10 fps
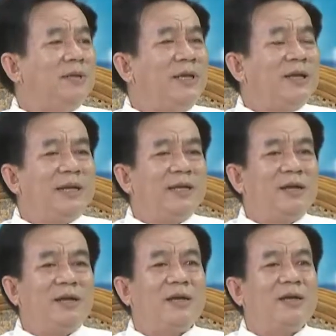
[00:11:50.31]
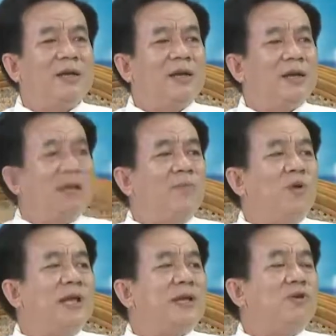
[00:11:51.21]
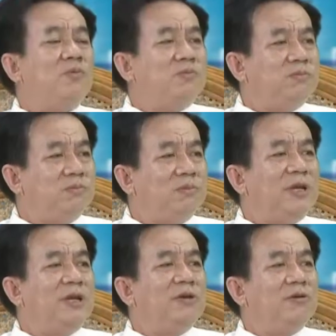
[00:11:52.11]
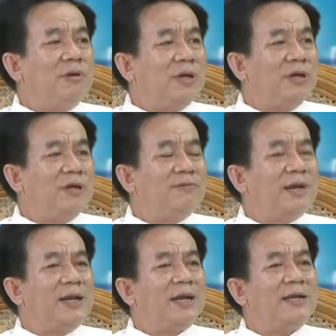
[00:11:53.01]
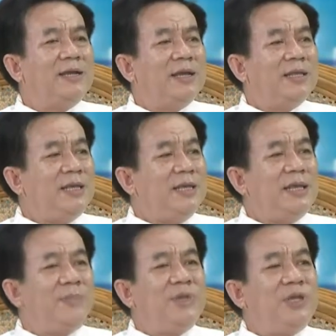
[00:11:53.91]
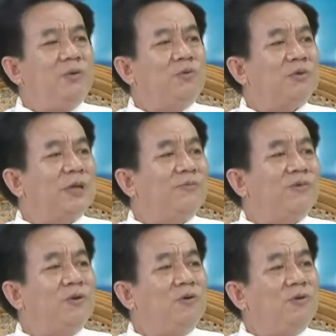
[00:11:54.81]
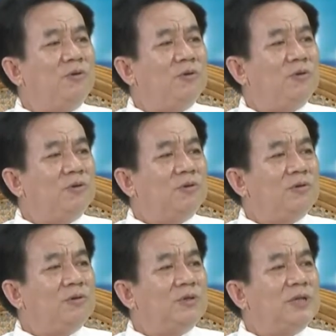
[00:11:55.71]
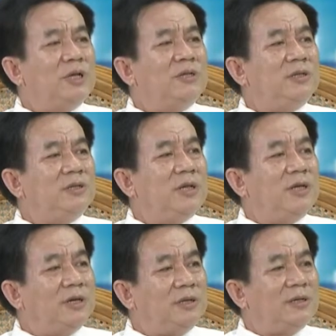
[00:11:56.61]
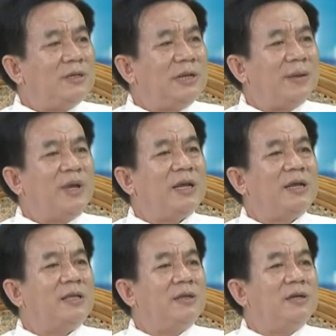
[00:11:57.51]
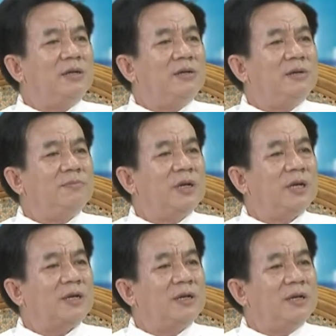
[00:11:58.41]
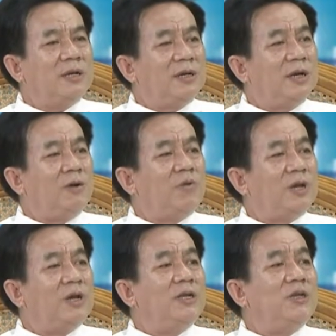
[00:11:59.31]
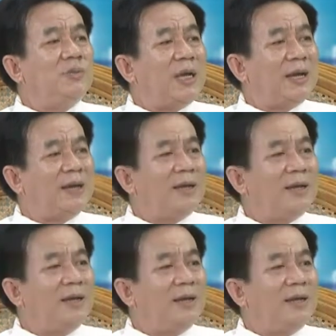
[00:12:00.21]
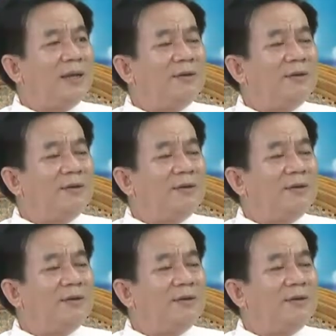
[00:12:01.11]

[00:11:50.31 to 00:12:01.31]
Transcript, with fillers: thì hiện nay đó là đặc Monash của úc để nghiên cứu đó và đã thí nghiệm nhiều thành phố trên thế giới đặc biệt là những cái nước mà khí hậu nhiệt đới như chúng ta à.